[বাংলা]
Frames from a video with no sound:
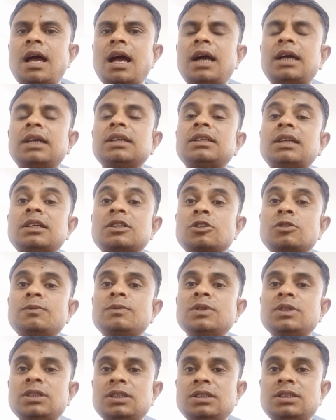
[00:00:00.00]
আগে তার
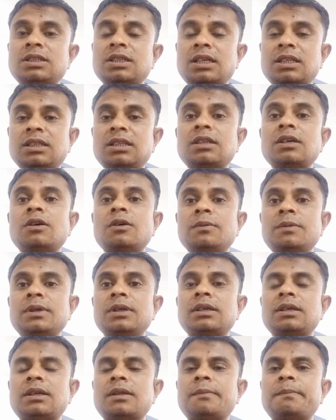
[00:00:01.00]
সম্বন্ধে জানতে হবে
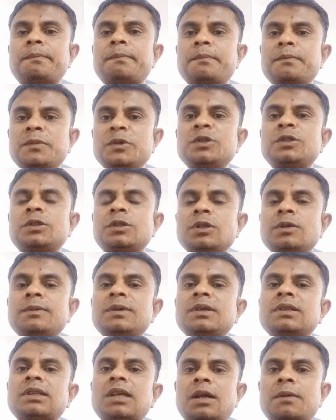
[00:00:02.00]
বুঝতে হবে
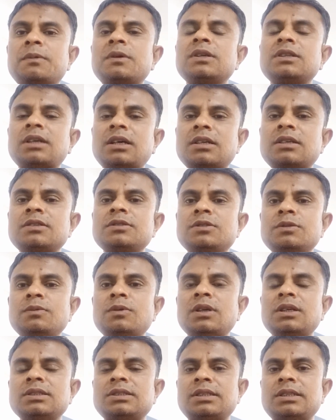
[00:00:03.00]
তারপরে তাকে কিছু
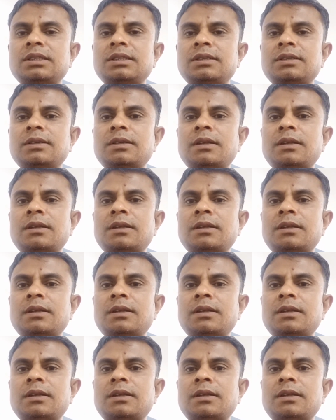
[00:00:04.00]
বলা চাই